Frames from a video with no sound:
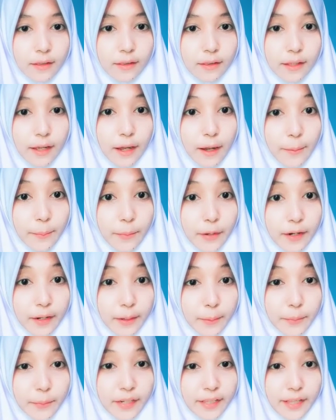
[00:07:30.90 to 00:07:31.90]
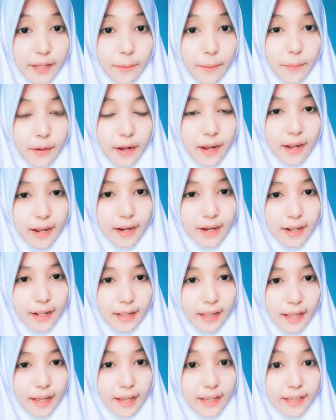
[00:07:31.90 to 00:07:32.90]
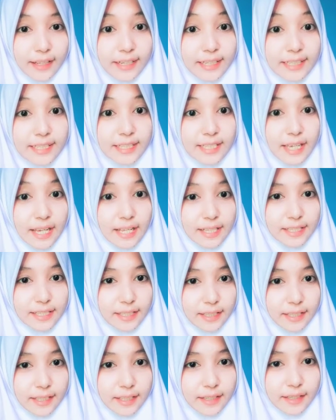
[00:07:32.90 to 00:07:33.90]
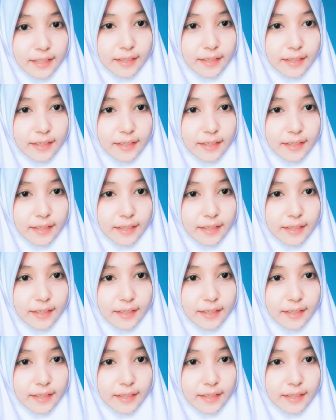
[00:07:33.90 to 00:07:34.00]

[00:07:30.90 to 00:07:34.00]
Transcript: Tahapan yang pertama adalah inisiasi.